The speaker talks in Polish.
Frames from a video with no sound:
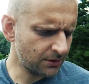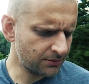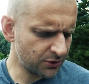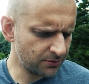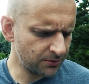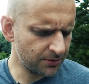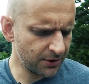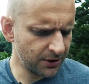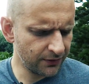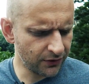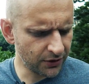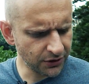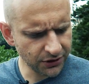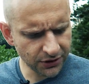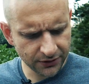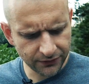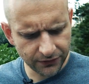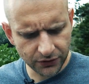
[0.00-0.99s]
jakbyśmy byli
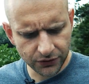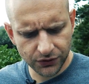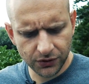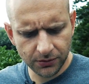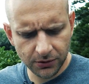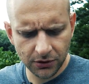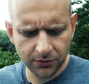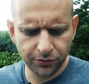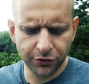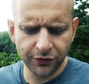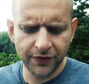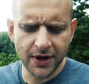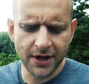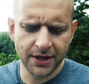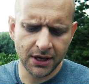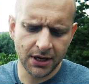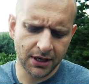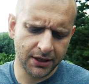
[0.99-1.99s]
właśnie w kostiumie do
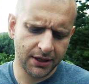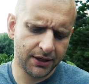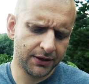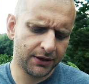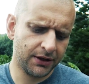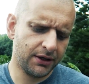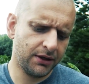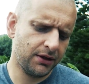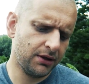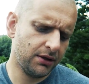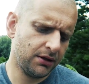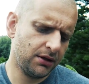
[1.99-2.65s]
pływania, a nie, nie,